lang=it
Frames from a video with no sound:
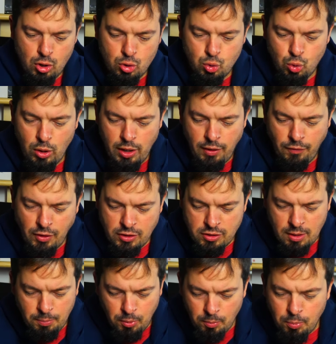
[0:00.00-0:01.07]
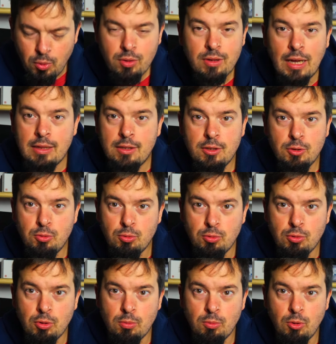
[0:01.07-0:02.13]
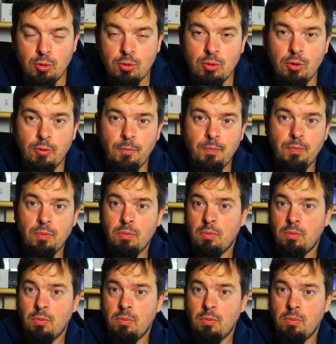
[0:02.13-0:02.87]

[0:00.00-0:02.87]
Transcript: sulle riviste più importanti di tutto il mondo